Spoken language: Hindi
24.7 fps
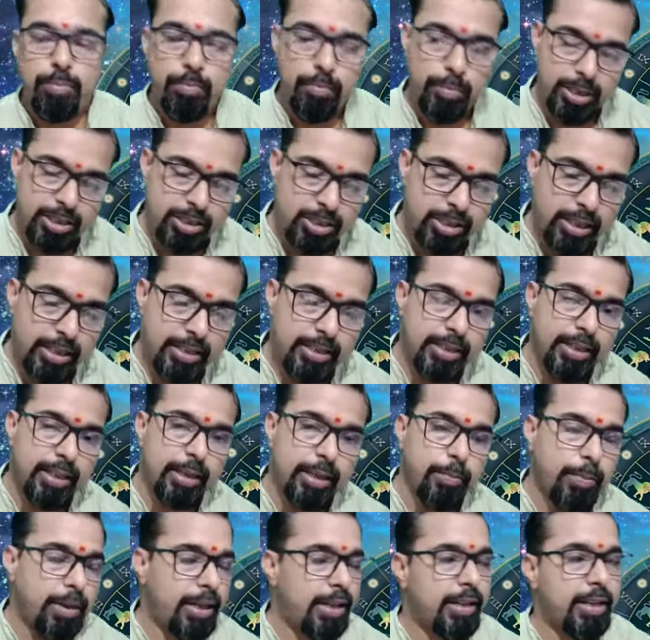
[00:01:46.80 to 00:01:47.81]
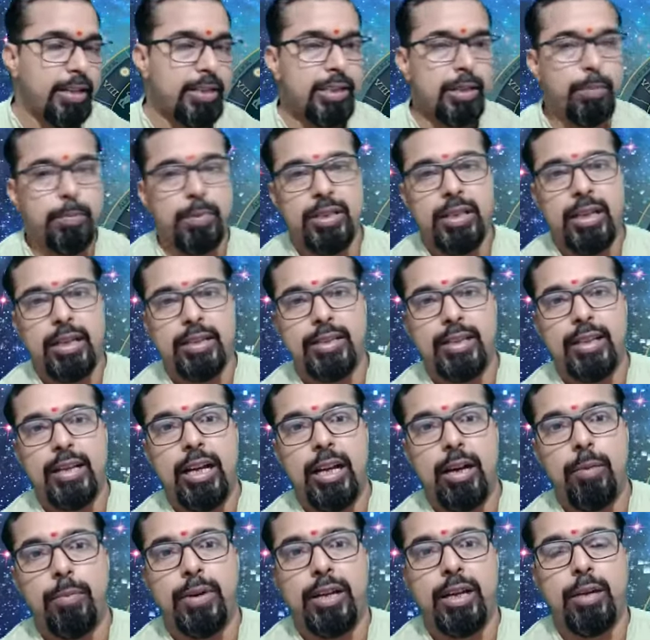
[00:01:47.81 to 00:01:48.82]
बच्चे से बेटे से पिता से
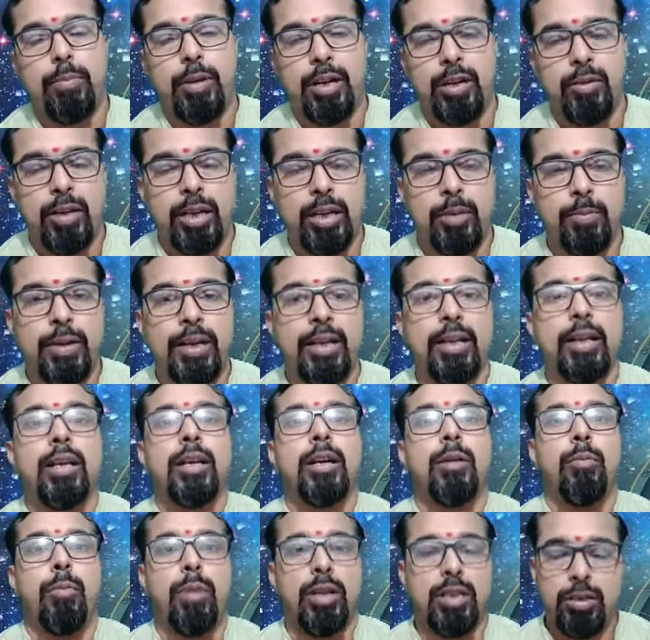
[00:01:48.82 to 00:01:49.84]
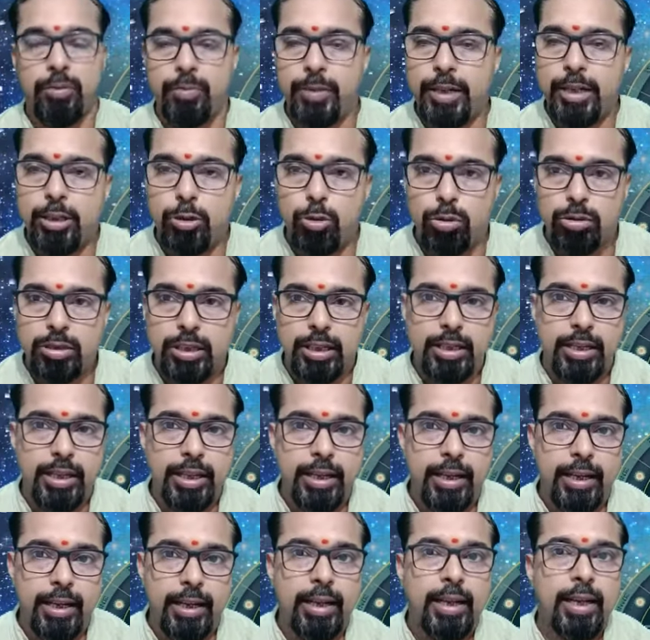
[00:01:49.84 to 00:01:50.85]
आपके परिवार में मतभेद हो सकते
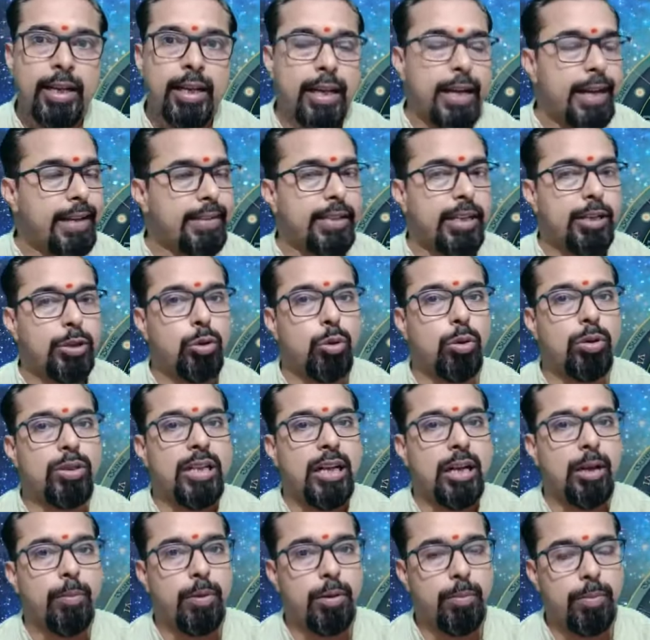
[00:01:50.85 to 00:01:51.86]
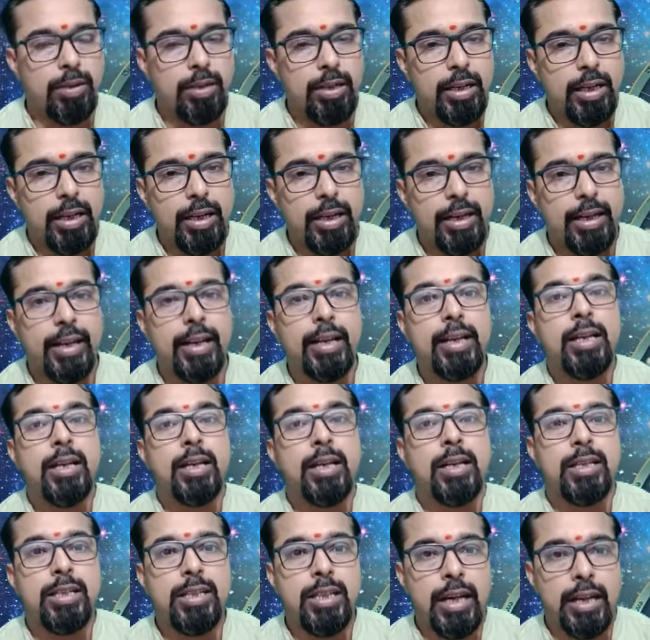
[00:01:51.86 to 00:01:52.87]
हैं ऐसा योग यहाँ पर बन रहा है
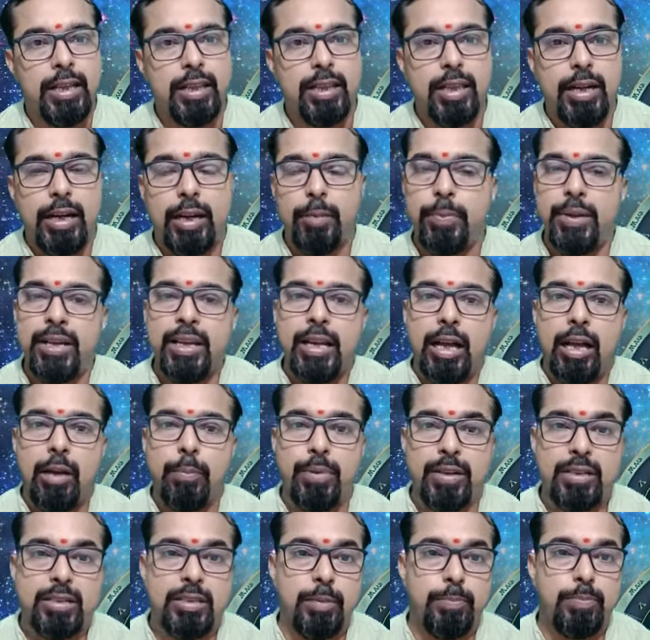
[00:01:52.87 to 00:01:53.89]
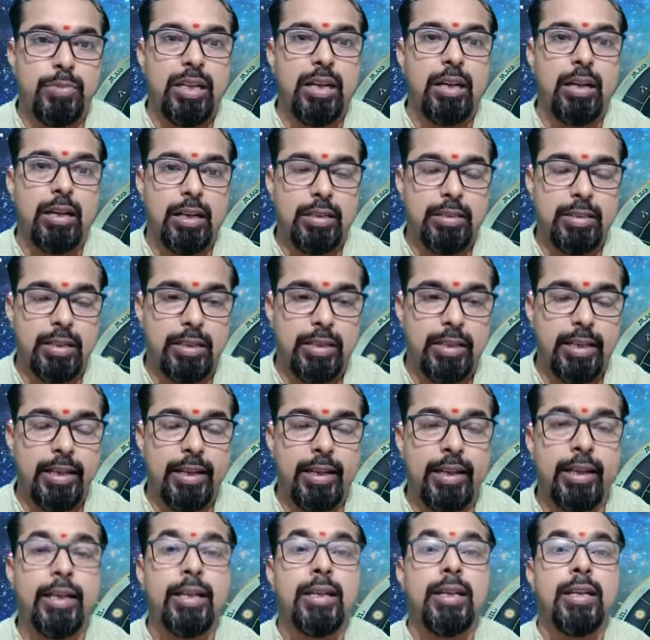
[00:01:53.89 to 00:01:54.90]
यात्रा भी आप इस सप्ताह कर सकते
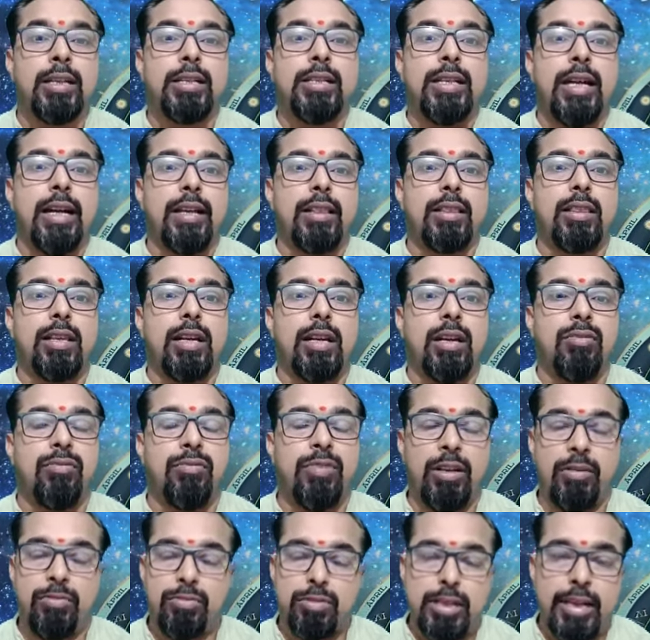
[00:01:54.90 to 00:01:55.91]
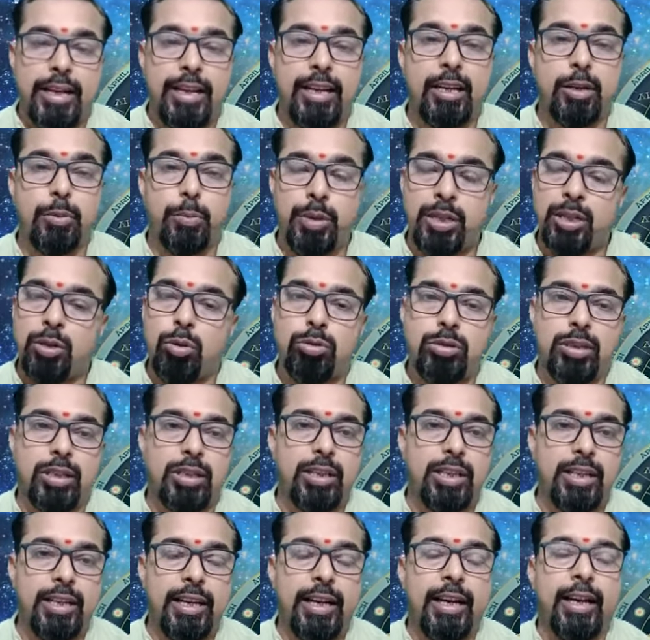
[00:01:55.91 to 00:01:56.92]
हैं यात्रा व्यवसायिक भी हो
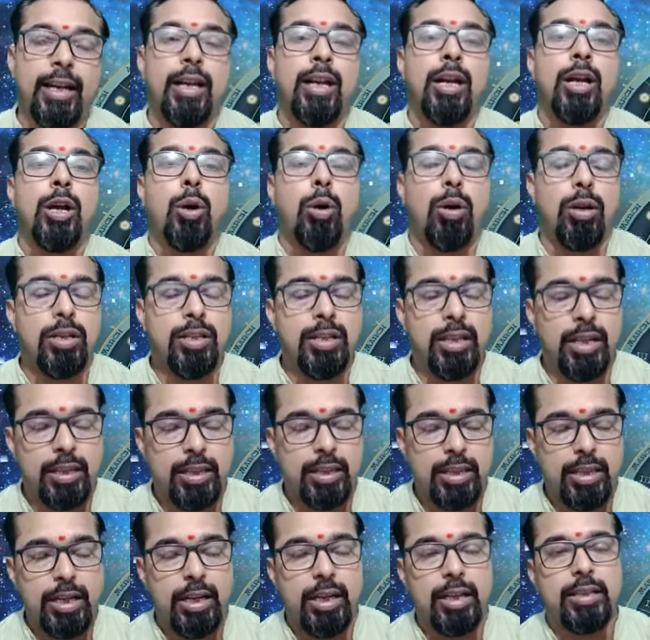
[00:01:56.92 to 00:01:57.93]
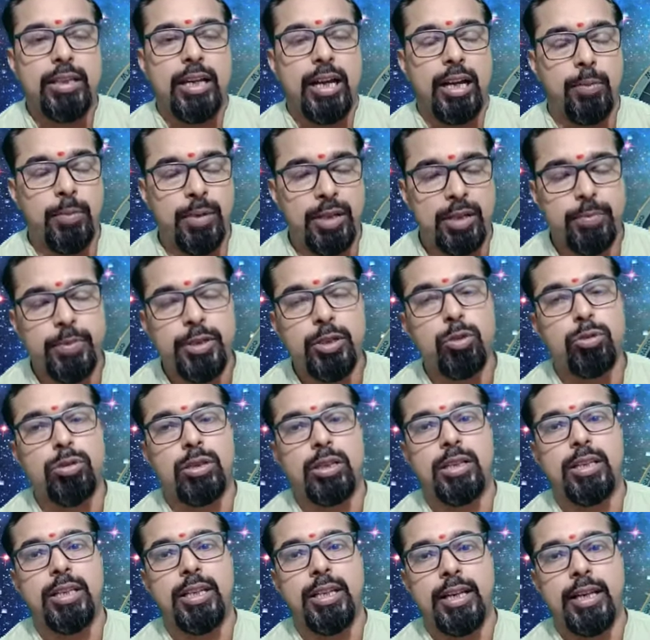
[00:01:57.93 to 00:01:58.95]
सकती है और यात्रा धार्मिक भी हो
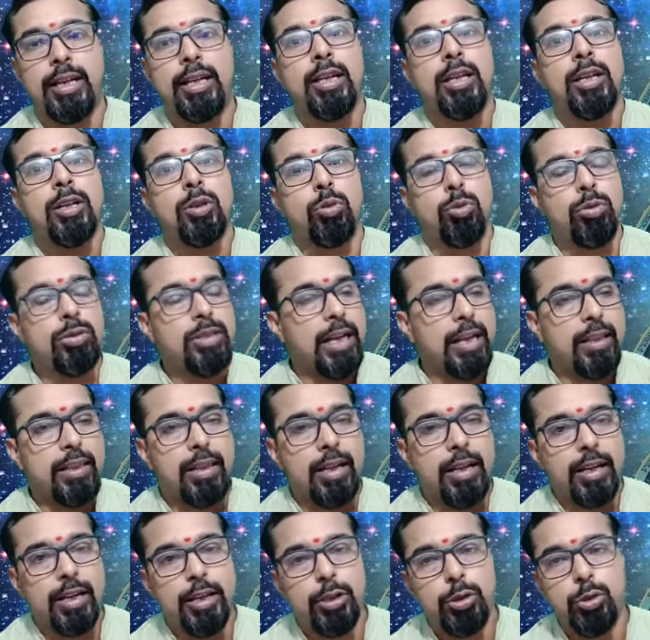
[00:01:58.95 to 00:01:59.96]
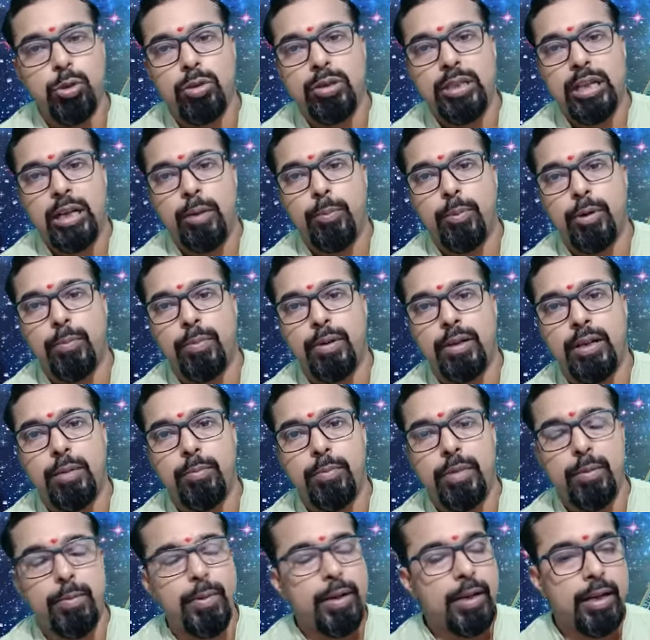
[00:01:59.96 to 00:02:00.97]
सकती है तो यात्रा के योग यहाँ पर बन,
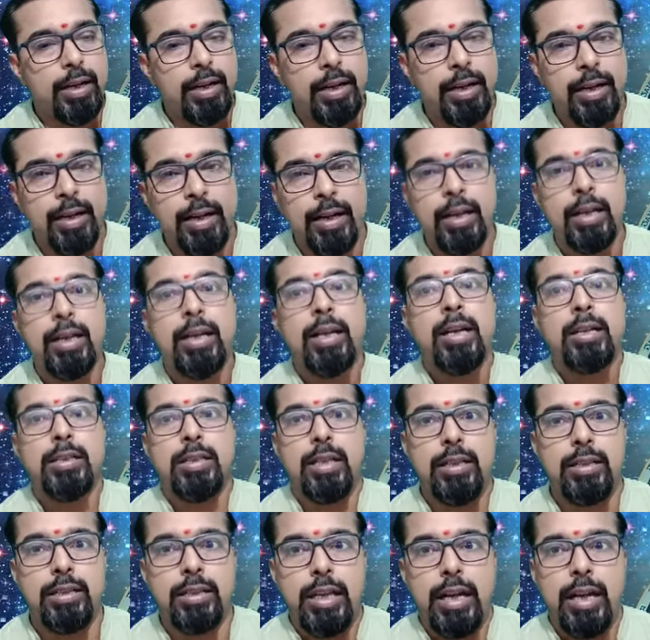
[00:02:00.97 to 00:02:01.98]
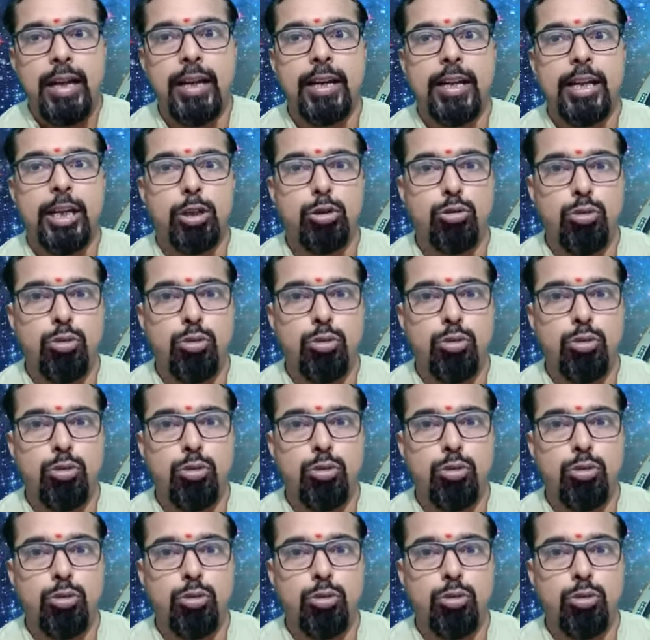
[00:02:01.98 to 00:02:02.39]
में बन रहे हैं संतान के